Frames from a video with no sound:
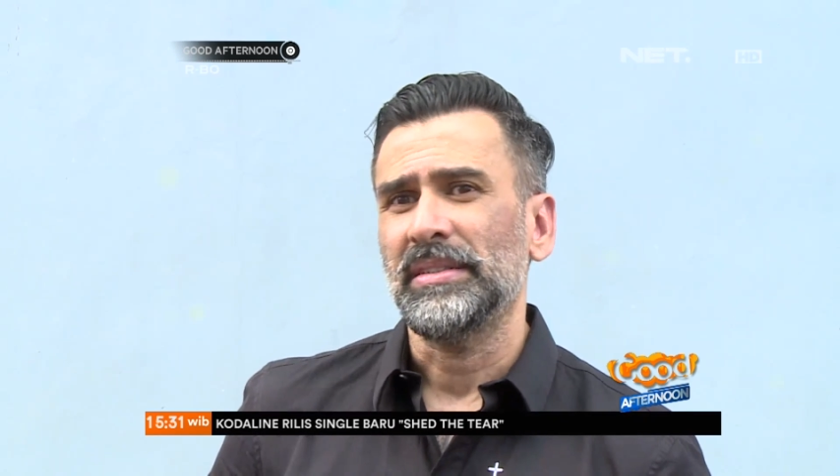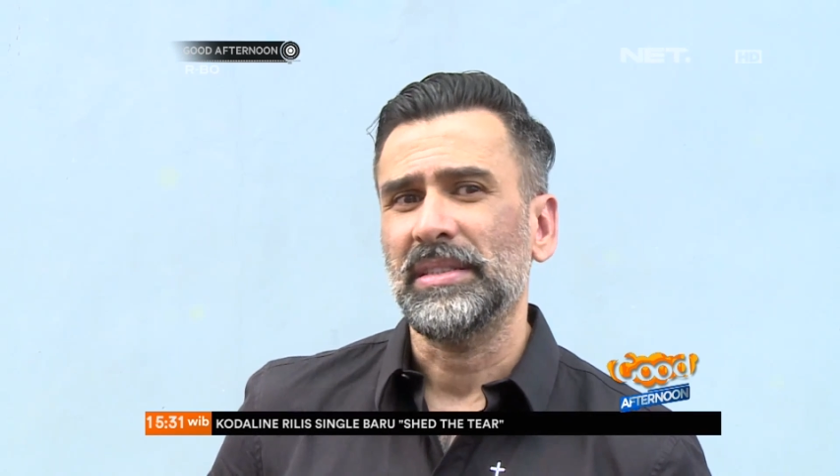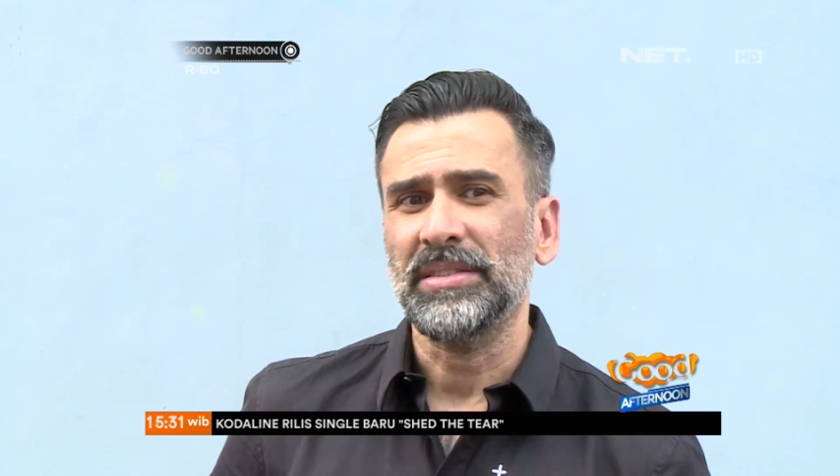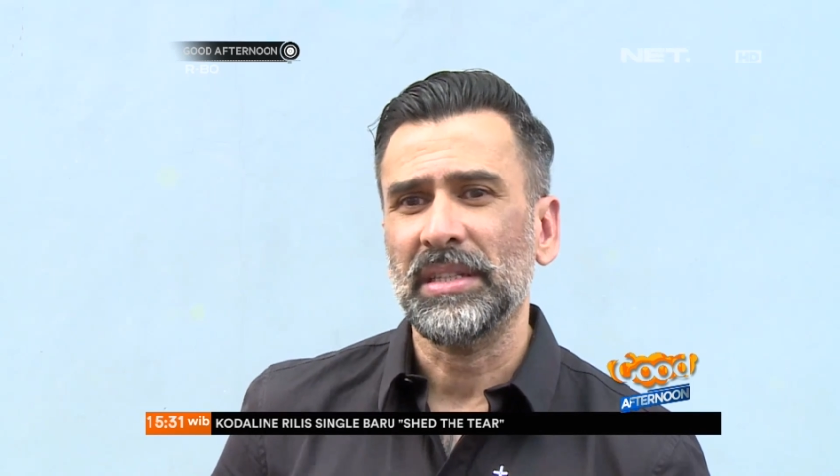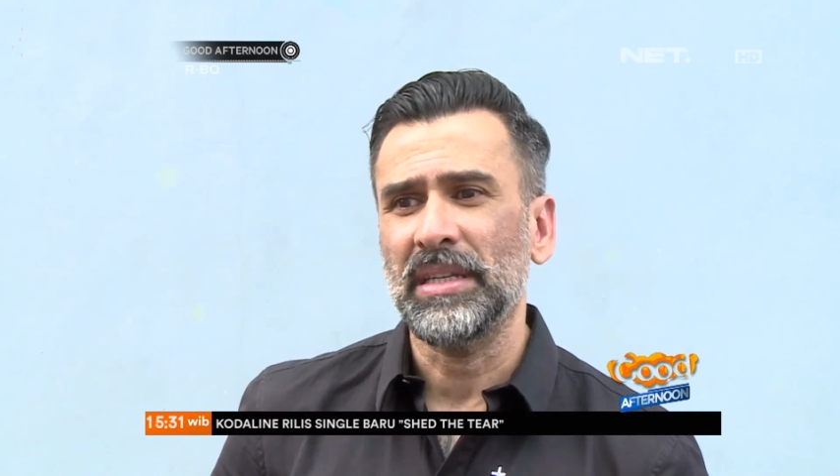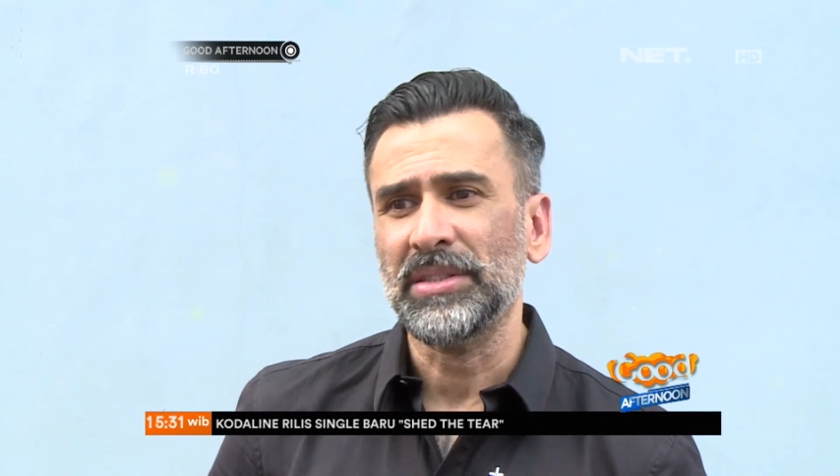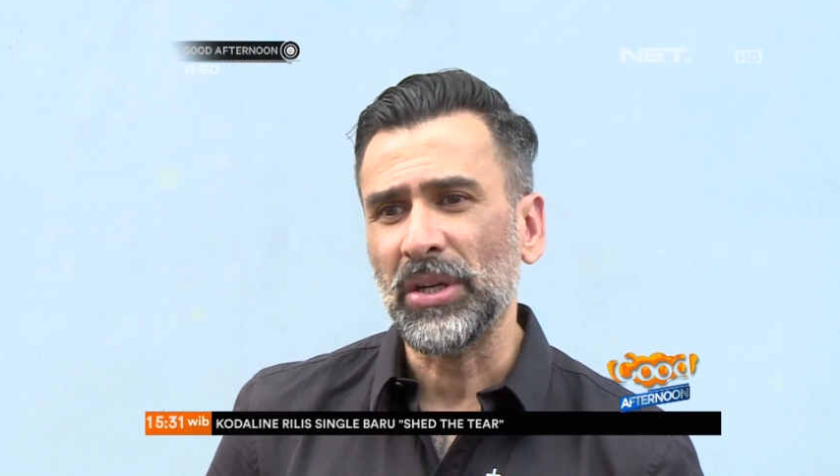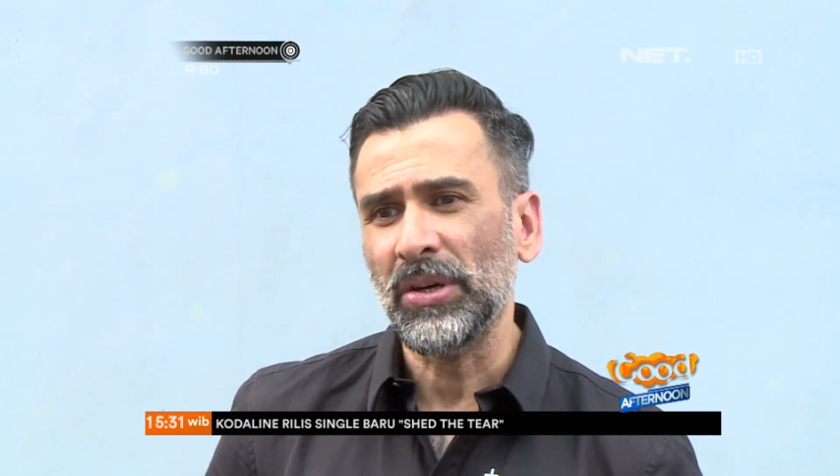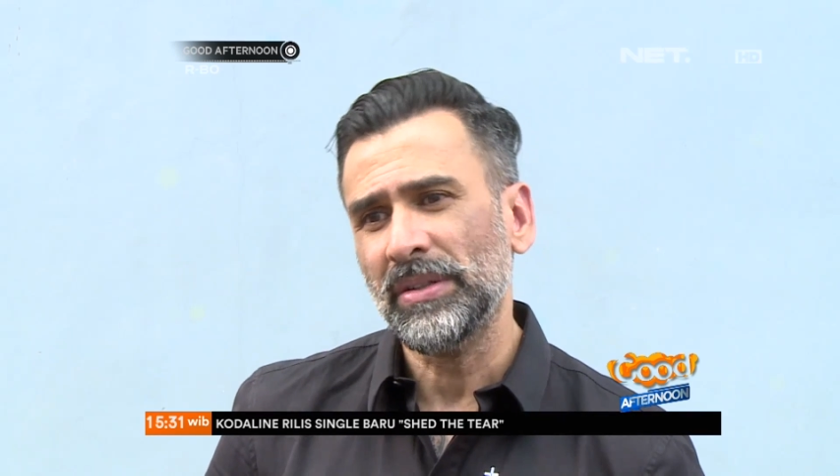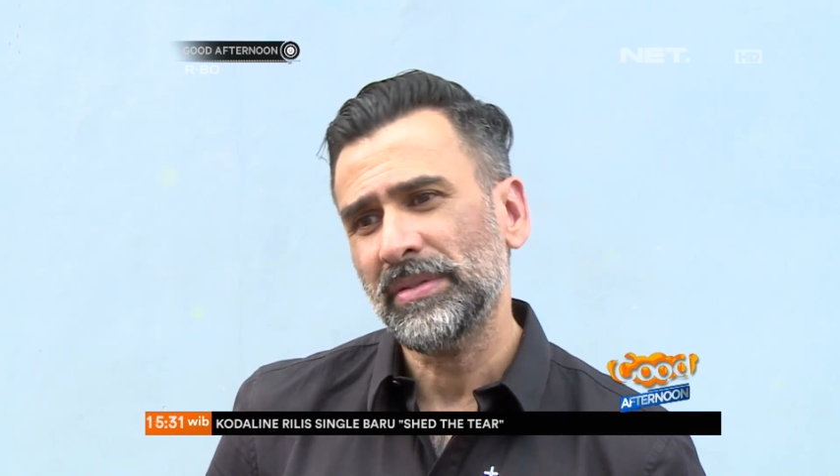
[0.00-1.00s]
Di
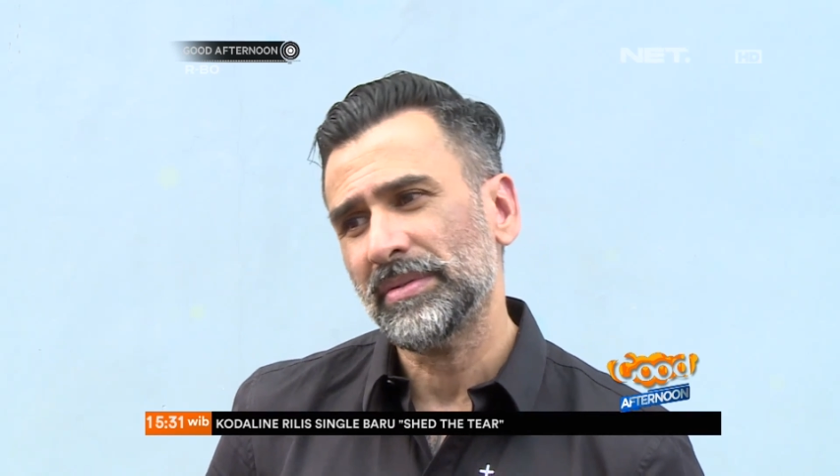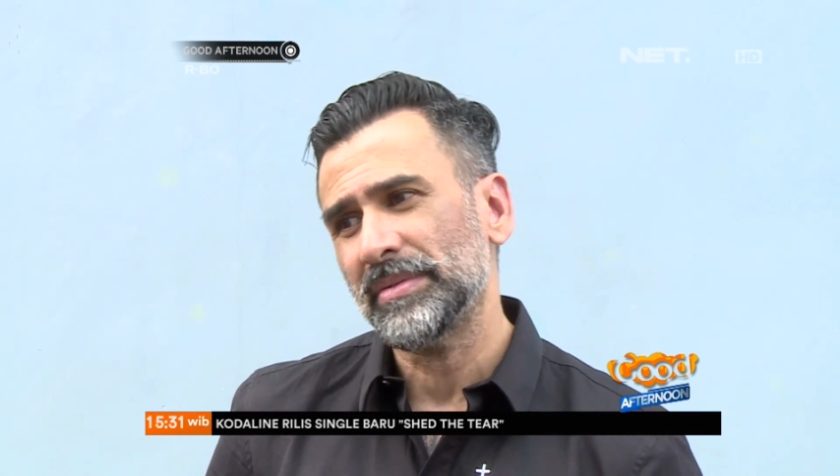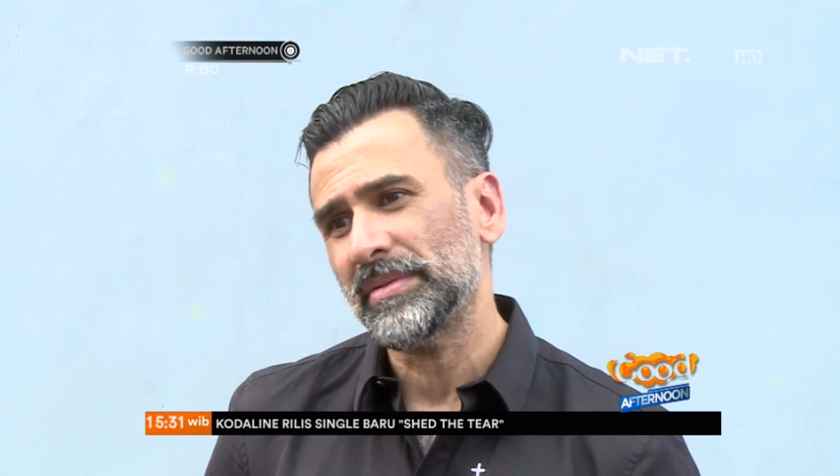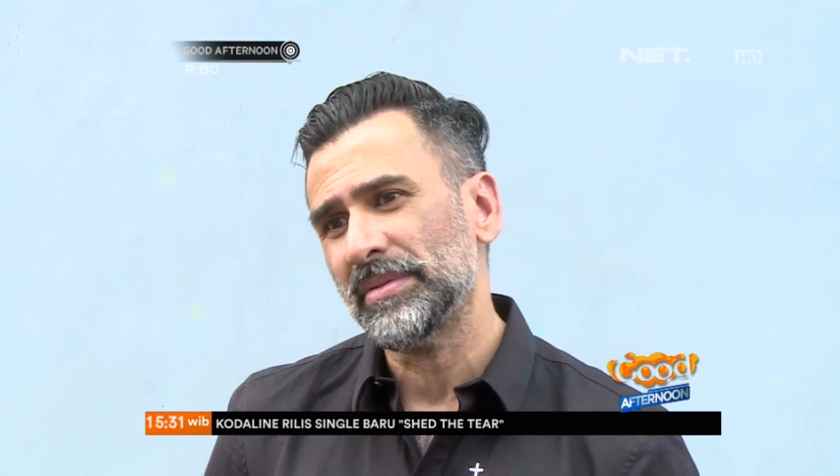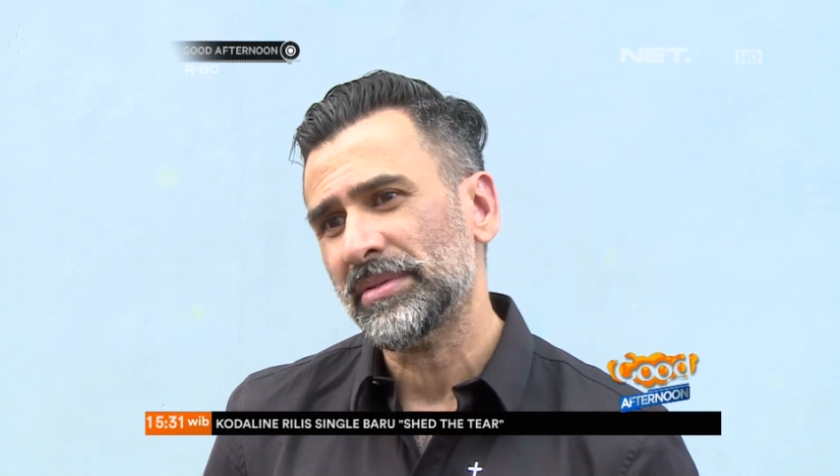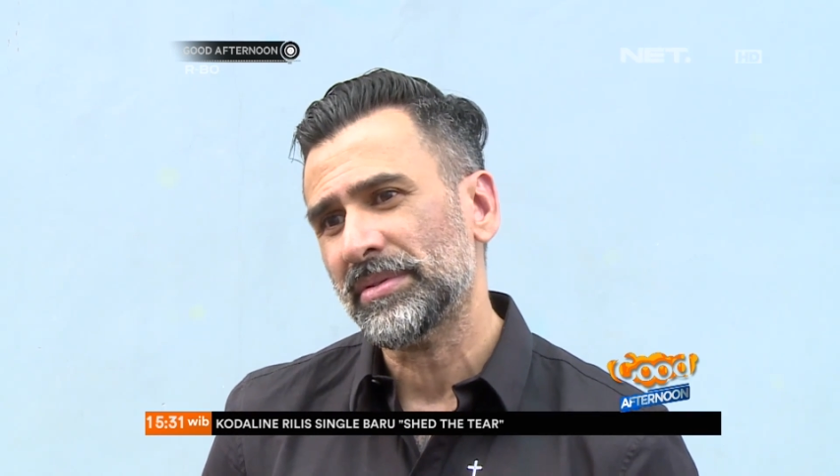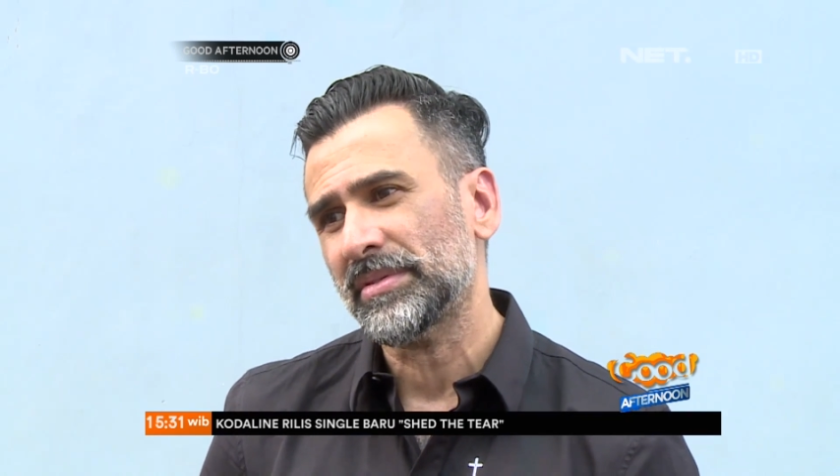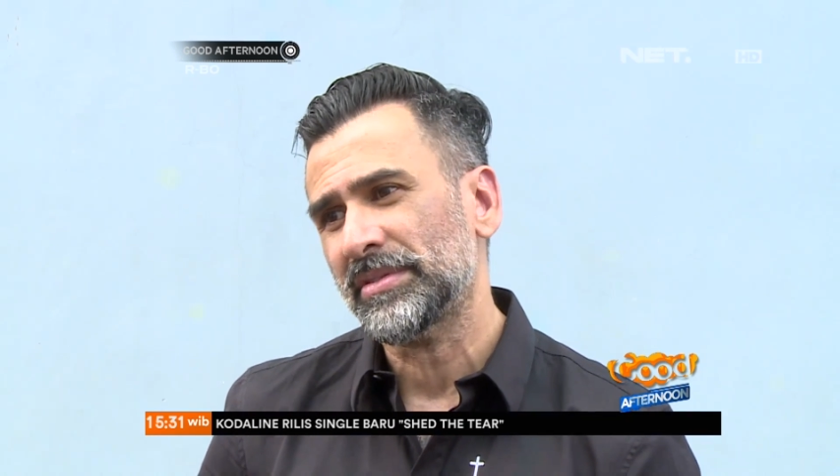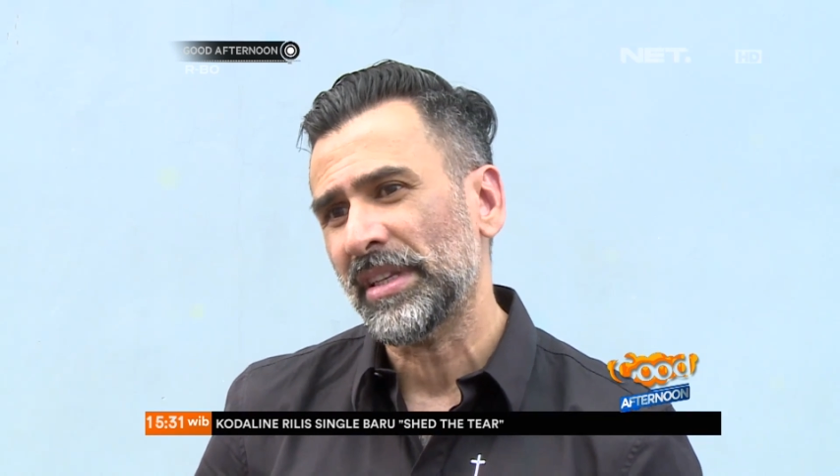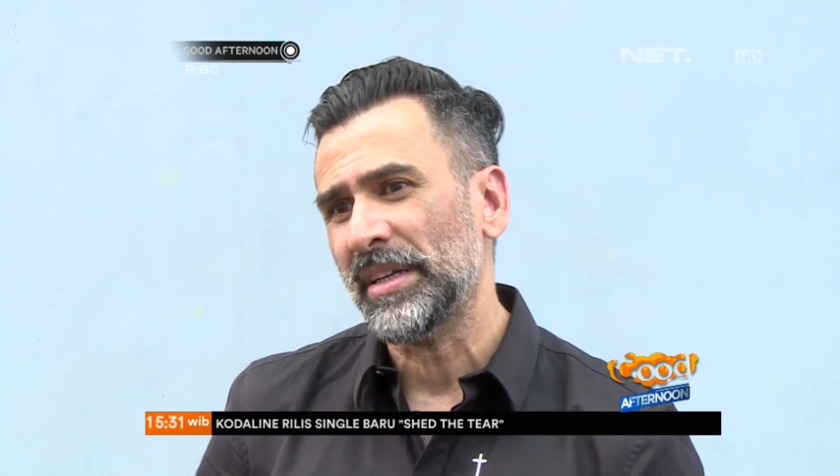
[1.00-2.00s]
sinetron
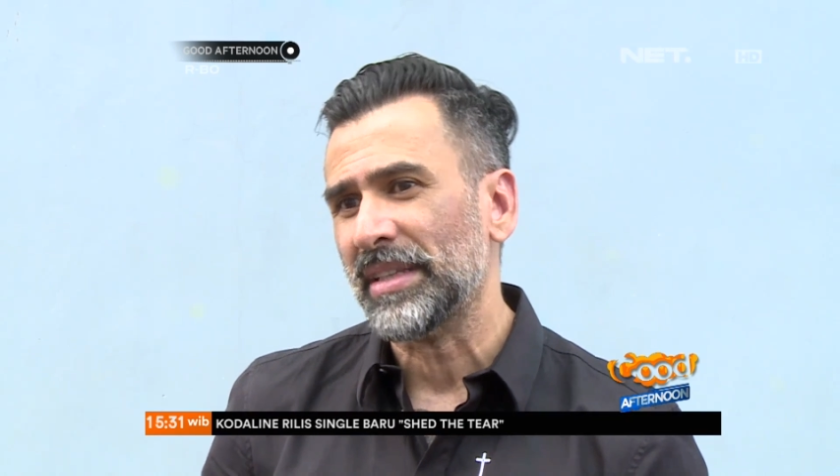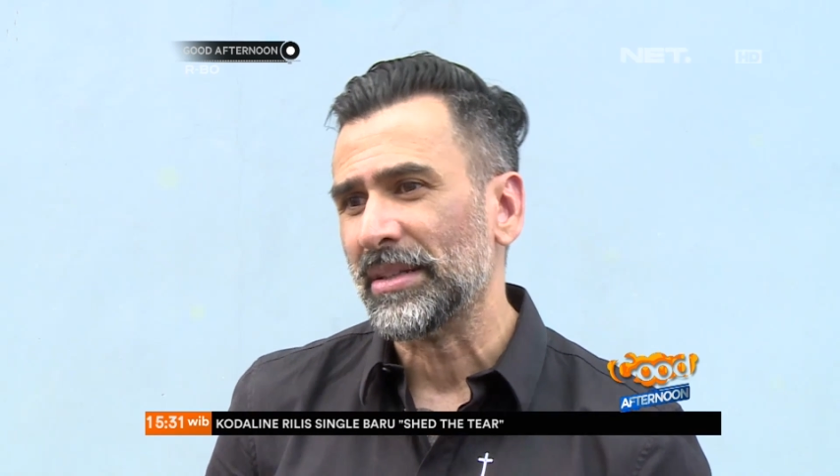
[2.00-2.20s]
saya